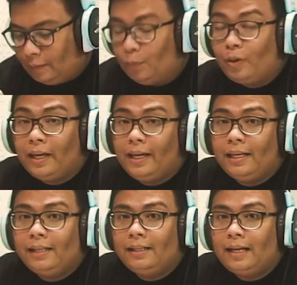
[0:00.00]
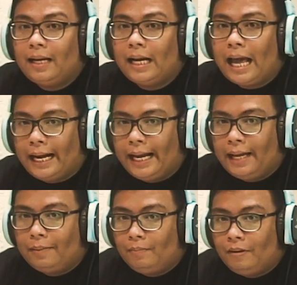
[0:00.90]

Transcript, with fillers: mungkin ada yang